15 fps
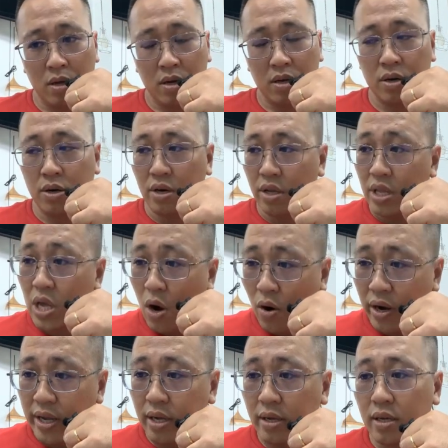người
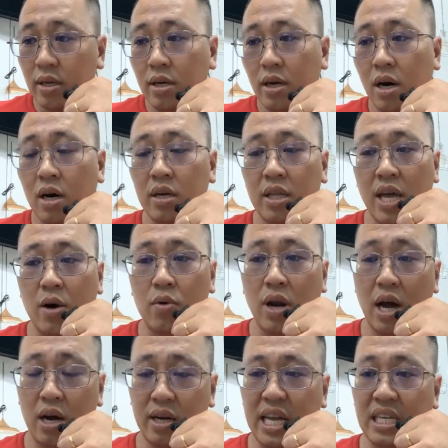giỏi hơn nhau là
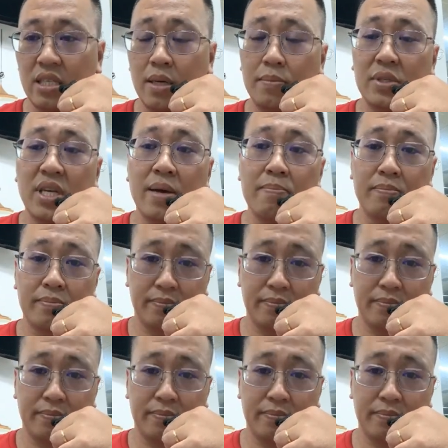ở cái sắp xếp